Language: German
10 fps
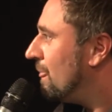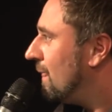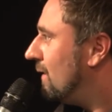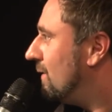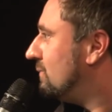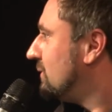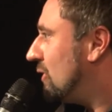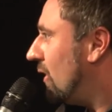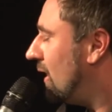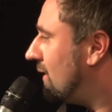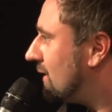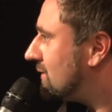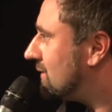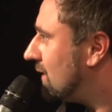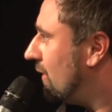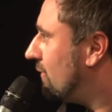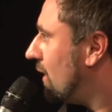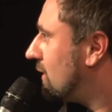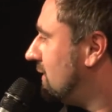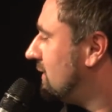ähm, sondern dass es
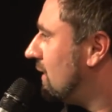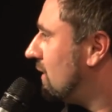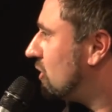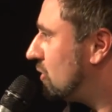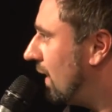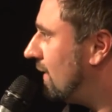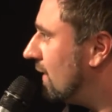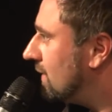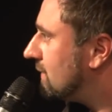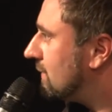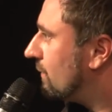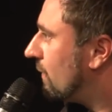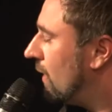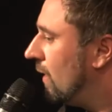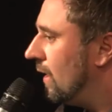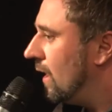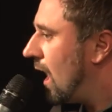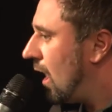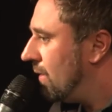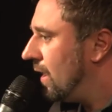einfach diese Schwäche ist.
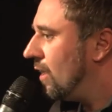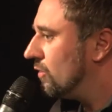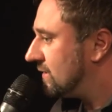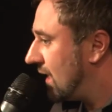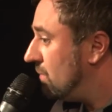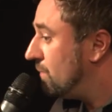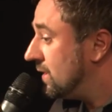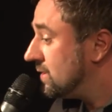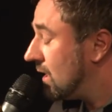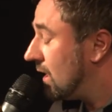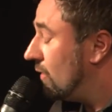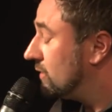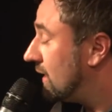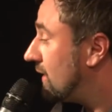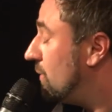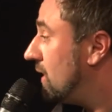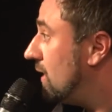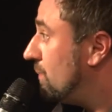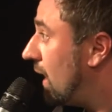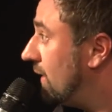Aber aus seinem Bild heraus hat er mich
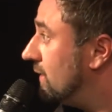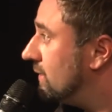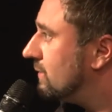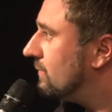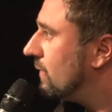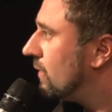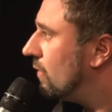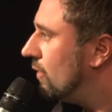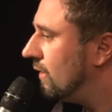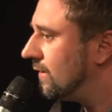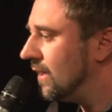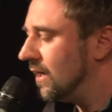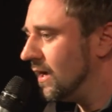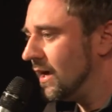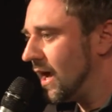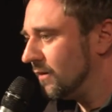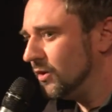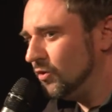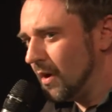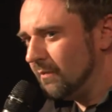halt behandelt und äh, hat
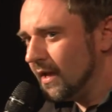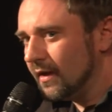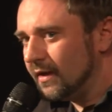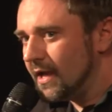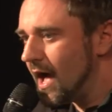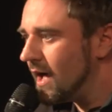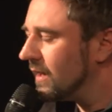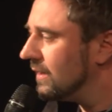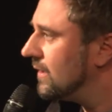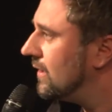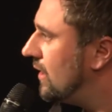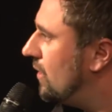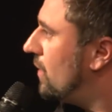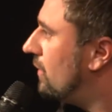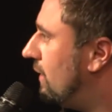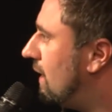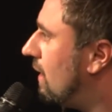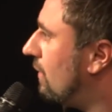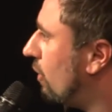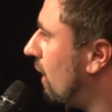mich über mehrere Jahre immer
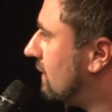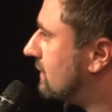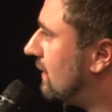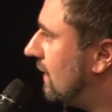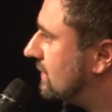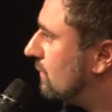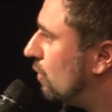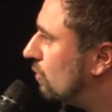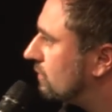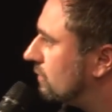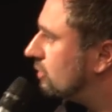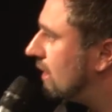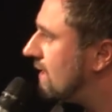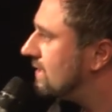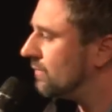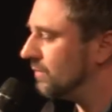wieder vor der ganzen Klasse bloßgestellt, hat mir